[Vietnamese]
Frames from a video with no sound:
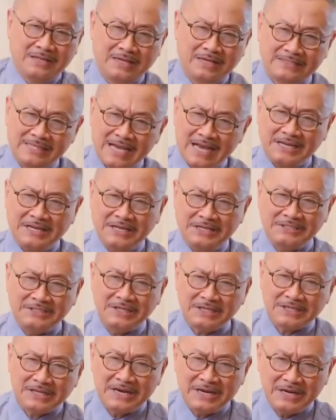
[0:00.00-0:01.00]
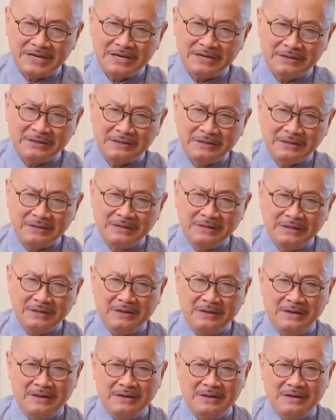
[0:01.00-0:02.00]
thật ra thì trước đây
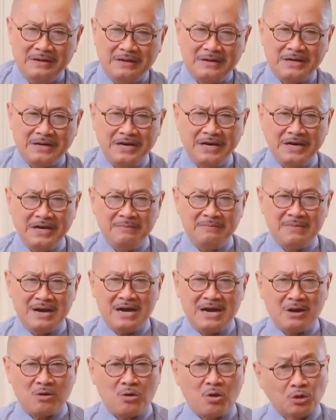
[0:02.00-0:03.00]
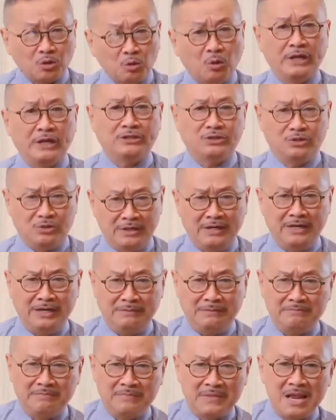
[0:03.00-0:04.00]
à, khi mà có tuổi rồi
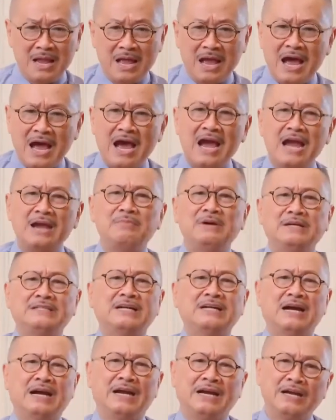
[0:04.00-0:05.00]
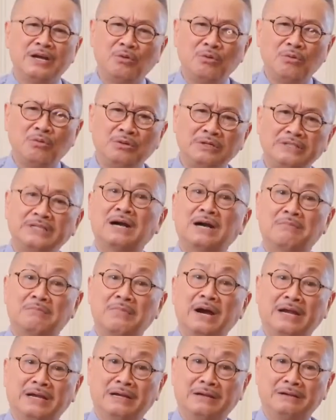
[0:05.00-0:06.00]
ấy, ai mà chẳng yếu, chẳng
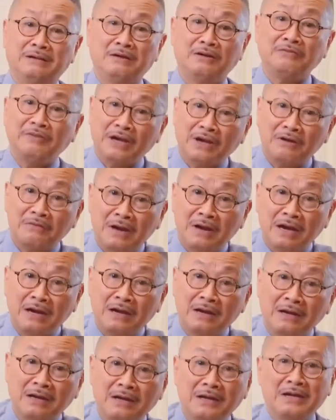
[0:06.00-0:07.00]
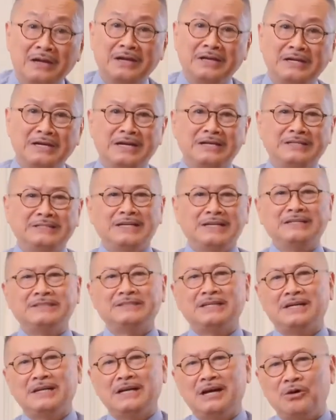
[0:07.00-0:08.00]
bệnh, có phải không ạ? Nhìn trên
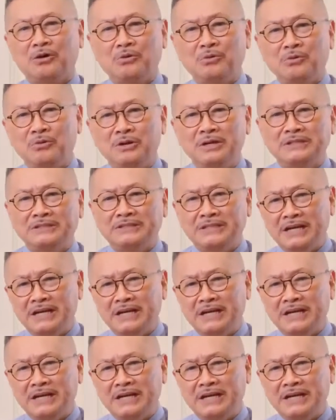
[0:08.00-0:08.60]
sân khấu